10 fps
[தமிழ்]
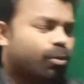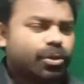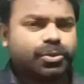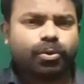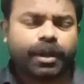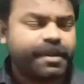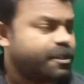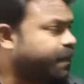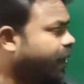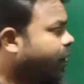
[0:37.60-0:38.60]
ஒரு ஸ்டோரி
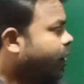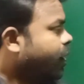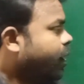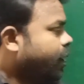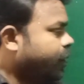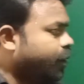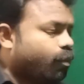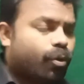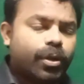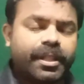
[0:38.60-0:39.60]
பேஸ் பண்ணி இந்த
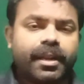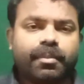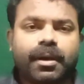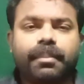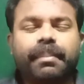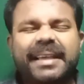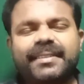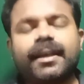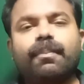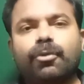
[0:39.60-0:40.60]
மூணு இதையும் நம்ம
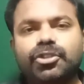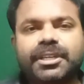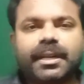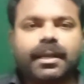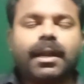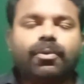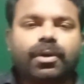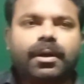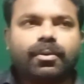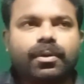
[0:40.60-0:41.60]
பேசிக்காக புரிஞ்சுக்கிறதுக்கான
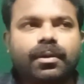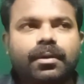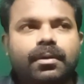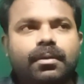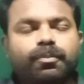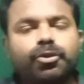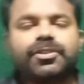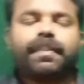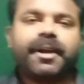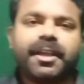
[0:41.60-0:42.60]
ஒரு ஒரு
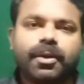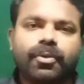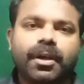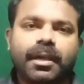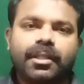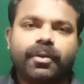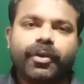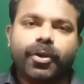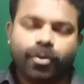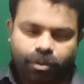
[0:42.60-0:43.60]
புதுசாக படிக்கிறவங்களுக்கு இந்த
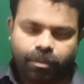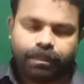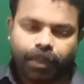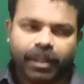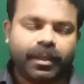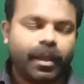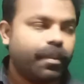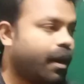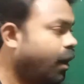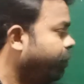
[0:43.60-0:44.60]
வீடியோ பார்த்தீங்க
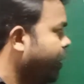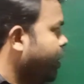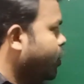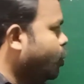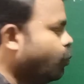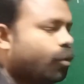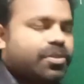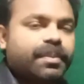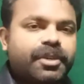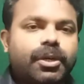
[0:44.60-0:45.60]
அப்படின்னா இந்த மூணு
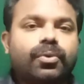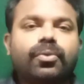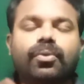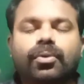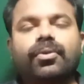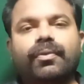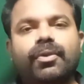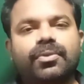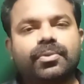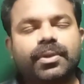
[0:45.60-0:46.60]
சப்ஜெக்ட்டும் ஓ
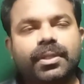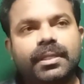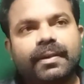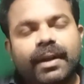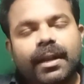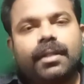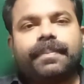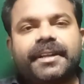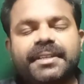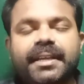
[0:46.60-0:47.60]
இவ்வளோ இந்த வழியில் இதை
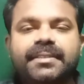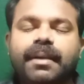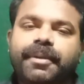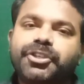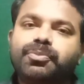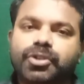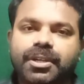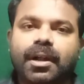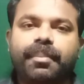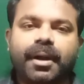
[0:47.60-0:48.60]
படித்தா ஈஸியாக படித்து
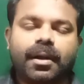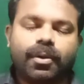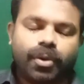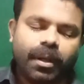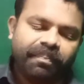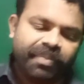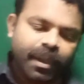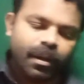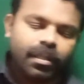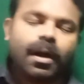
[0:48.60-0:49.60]
முடிச்சிடலாமான்ற ஒரு
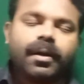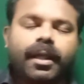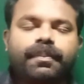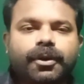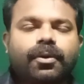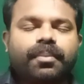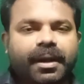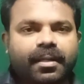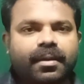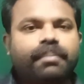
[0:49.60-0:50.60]
தாட் ஏற்படும்
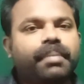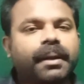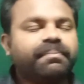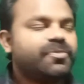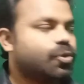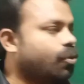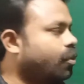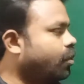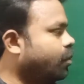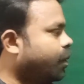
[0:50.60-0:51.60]
அப்படின்றத நம்புகிறேன் ஸோ
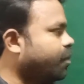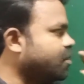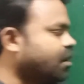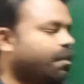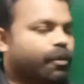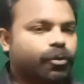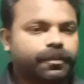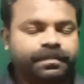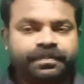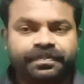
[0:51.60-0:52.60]
நம்ம ஸ்டார்ட் பண்ணுவோம்